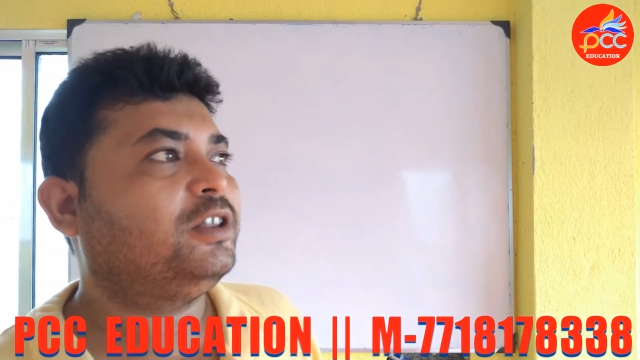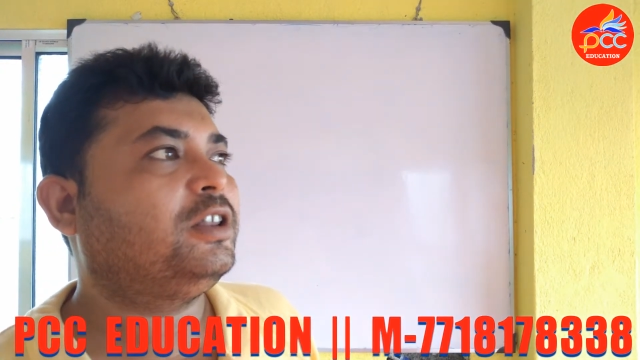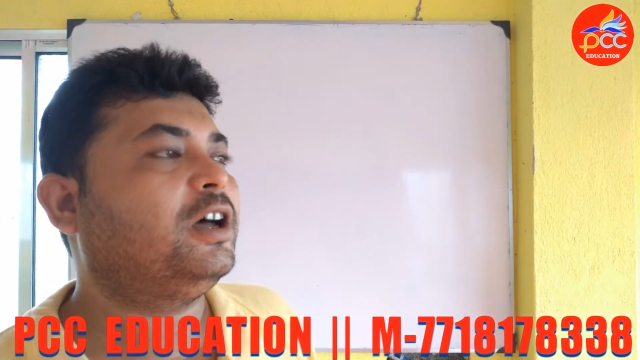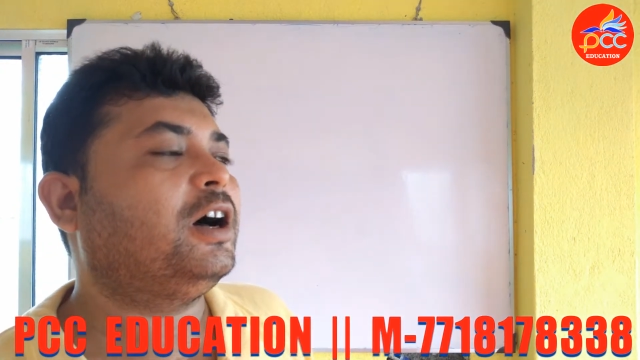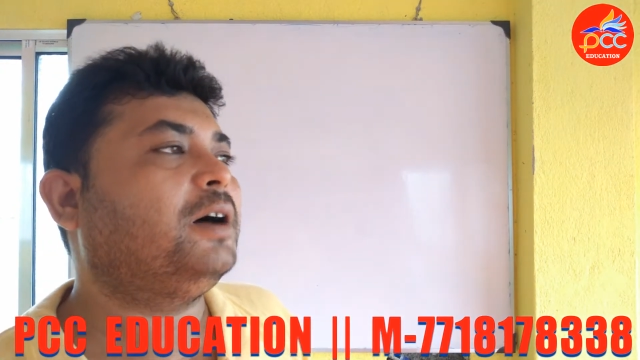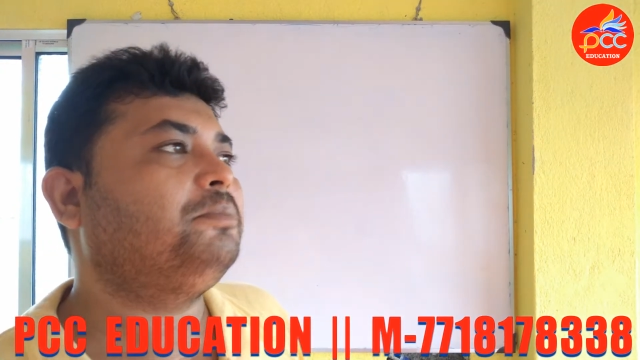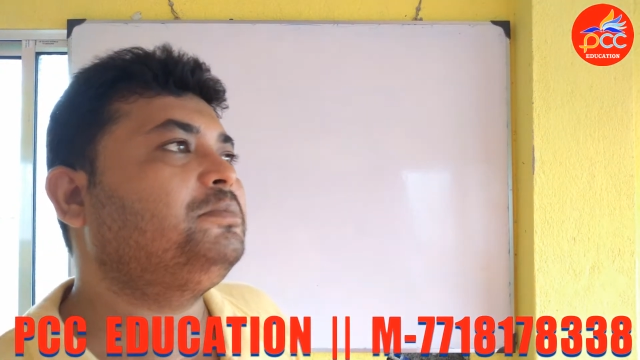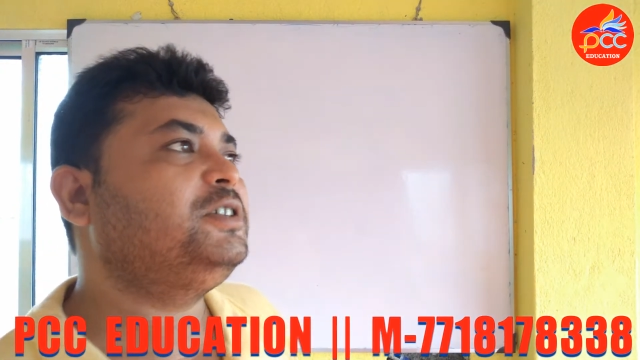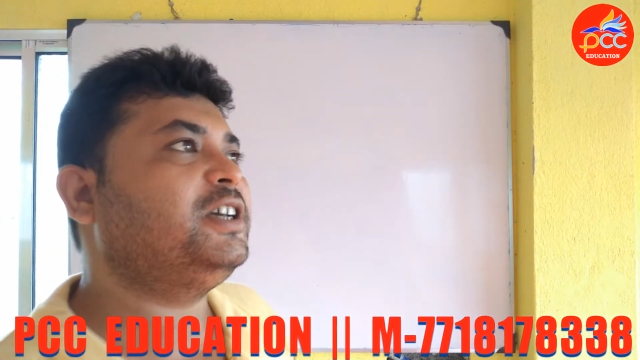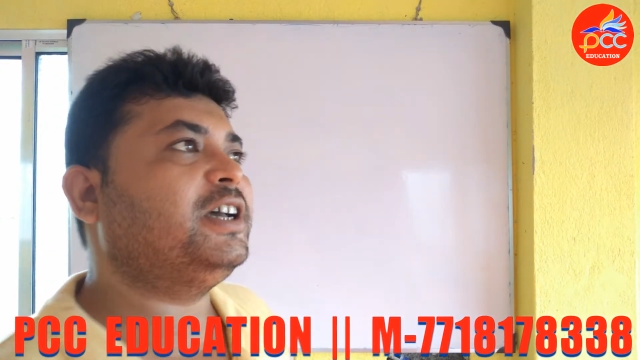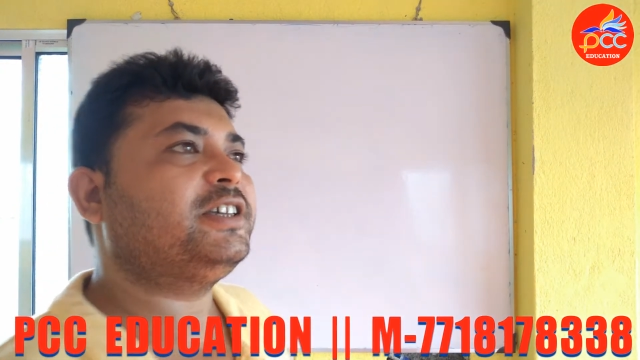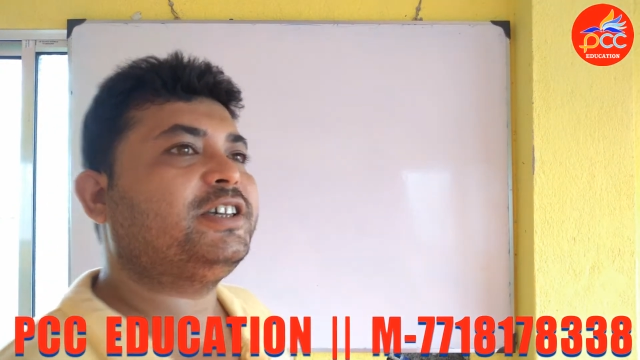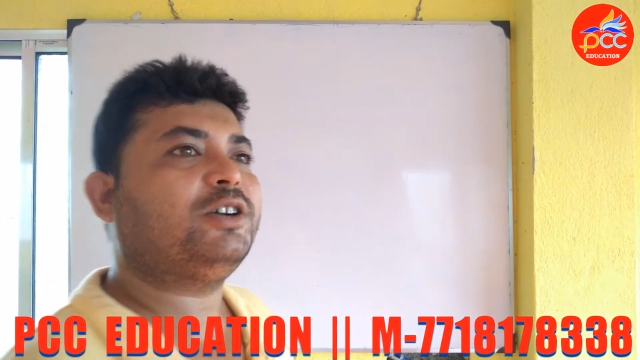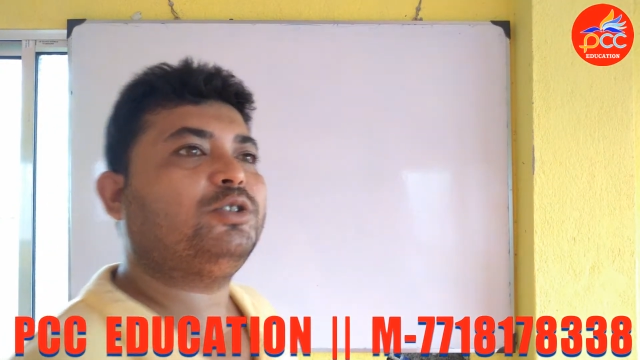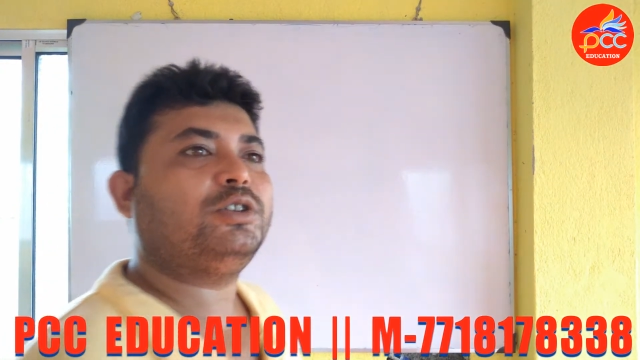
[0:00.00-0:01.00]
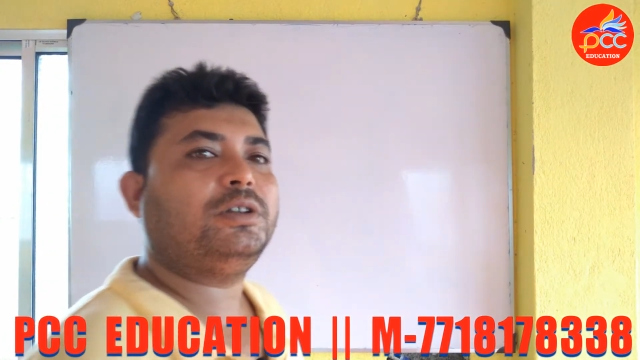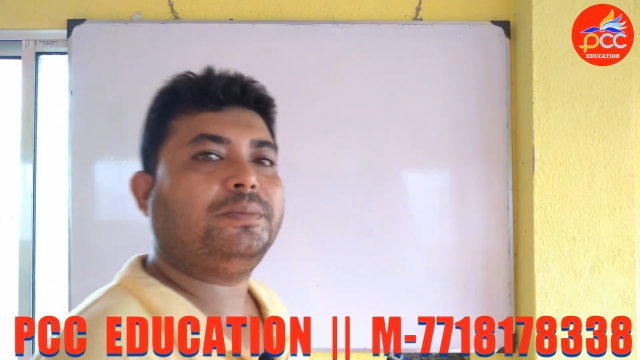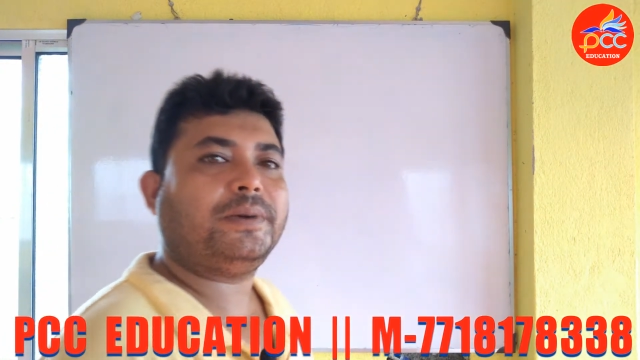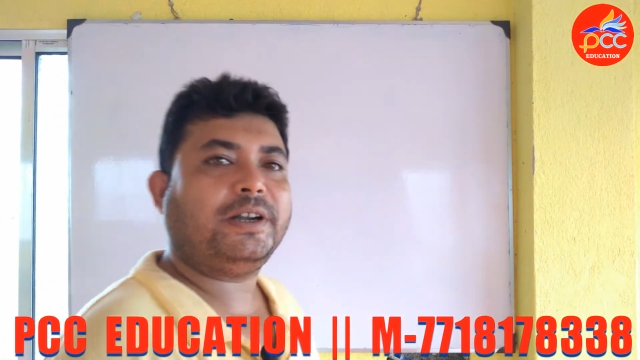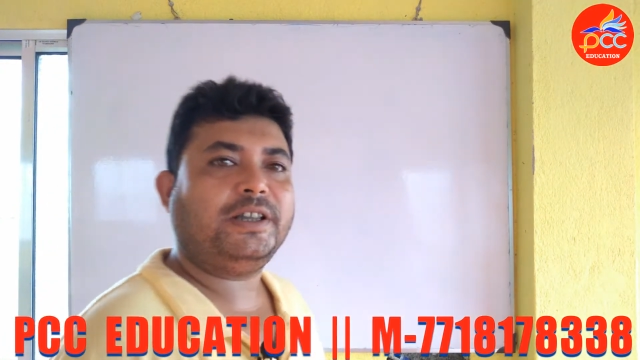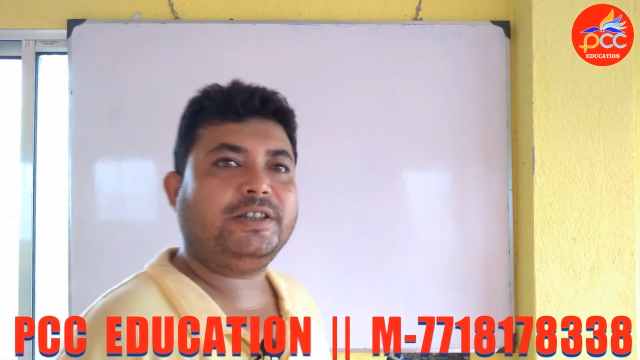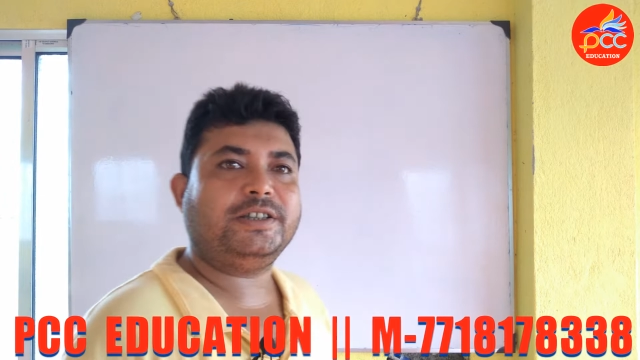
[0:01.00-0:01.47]
তা জিজ্ঞাসা করতে
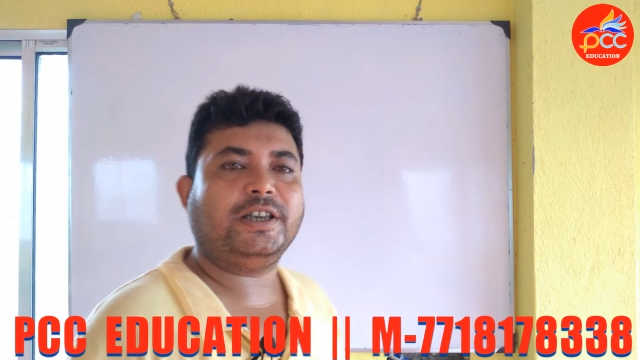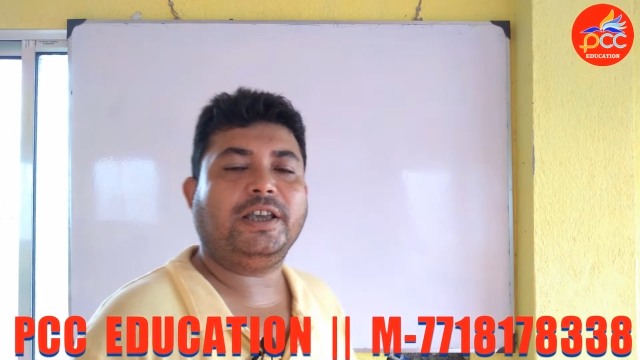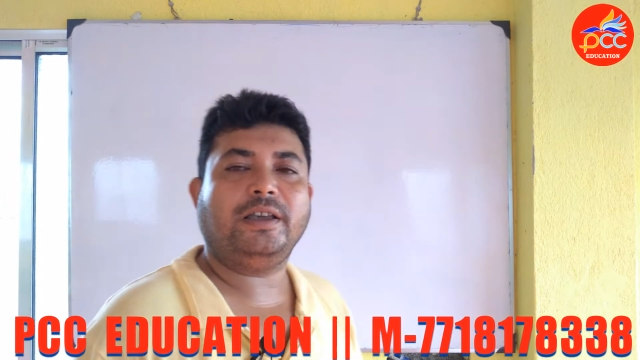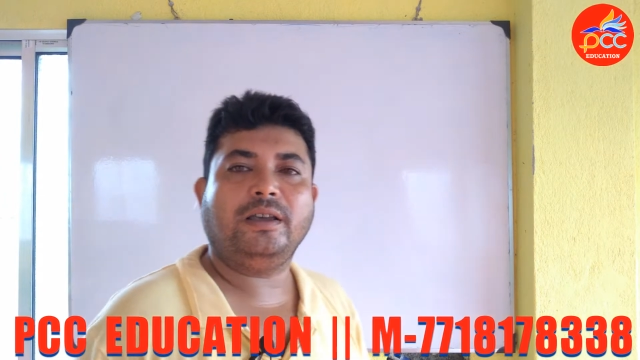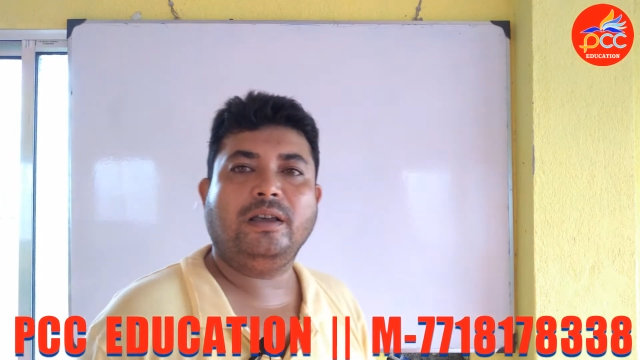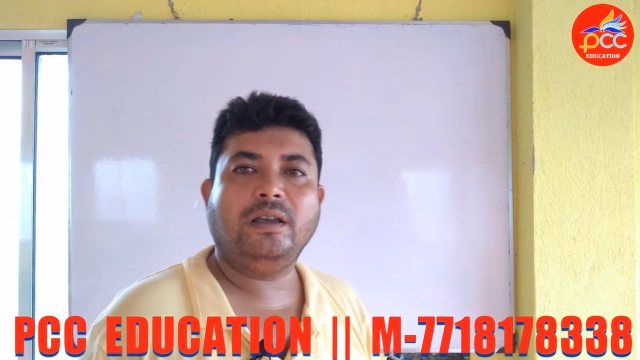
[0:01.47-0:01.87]
পারে যে